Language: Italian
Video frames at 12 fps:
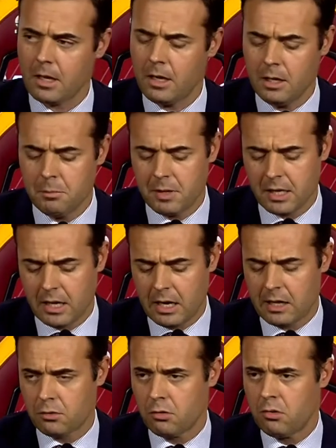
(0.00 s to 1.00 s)
in
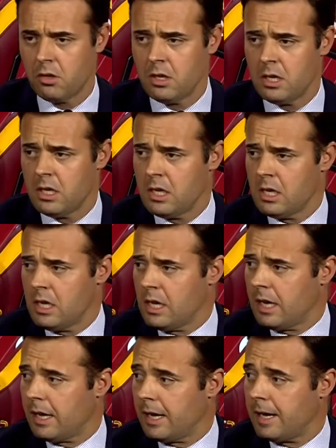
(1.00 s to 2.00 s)
mercato.
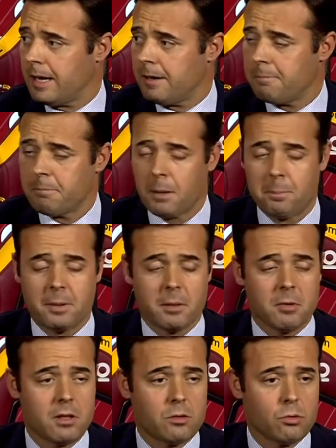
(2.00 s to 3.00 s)
Uh, ma
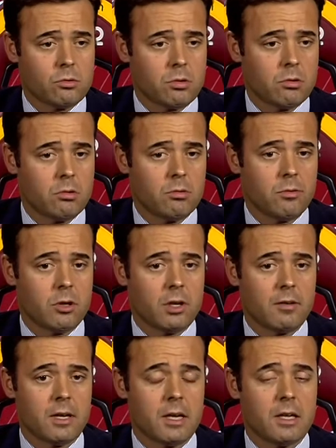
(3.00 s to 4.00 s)
prima di tutto io
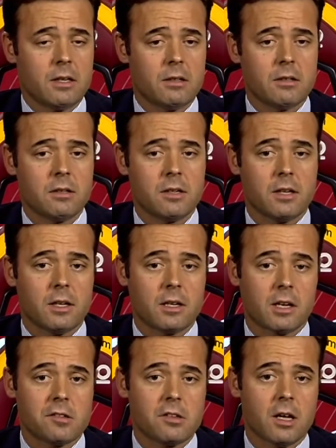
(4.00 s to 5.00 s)
volevo
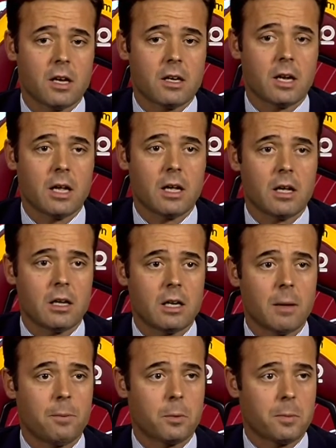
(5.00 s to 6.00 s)
ringraziare la,
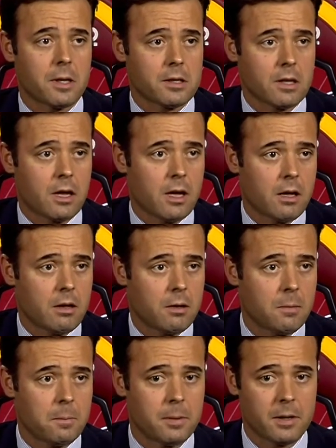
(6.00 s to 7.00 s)
la proprietà
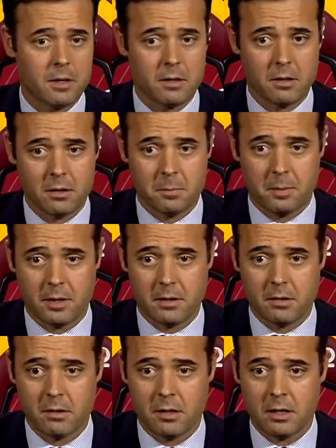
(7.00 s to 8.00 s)
per, per,
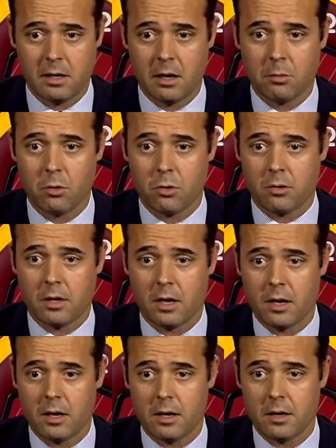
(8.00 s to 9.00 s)
il lavoro che
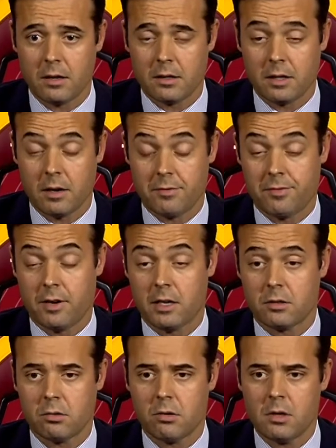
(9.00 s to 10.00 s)
ha, che ha
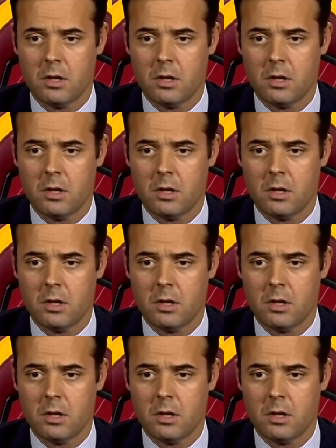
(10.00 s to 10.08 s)
fatto